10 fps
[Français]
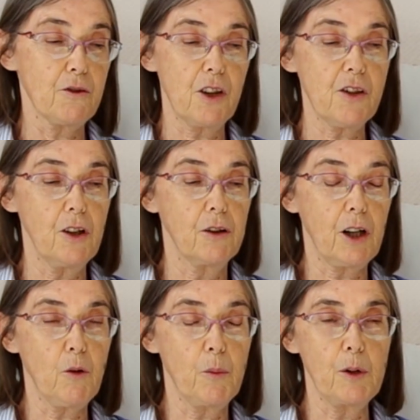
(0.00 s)
ça, c'est un
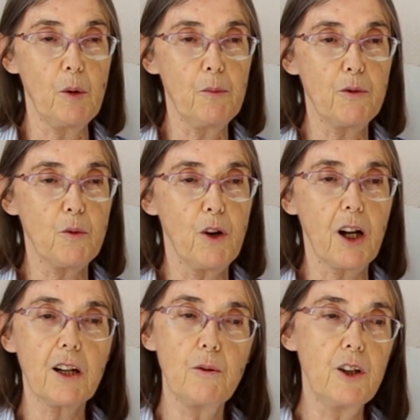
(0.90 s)
accompagnement plus ou moins
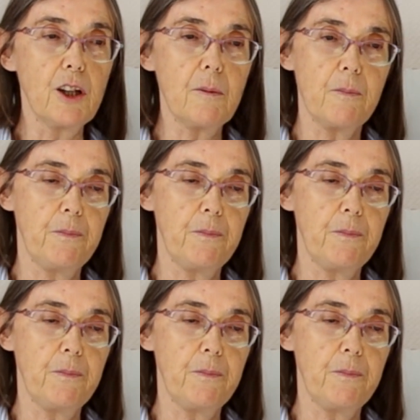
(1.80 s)
régulier.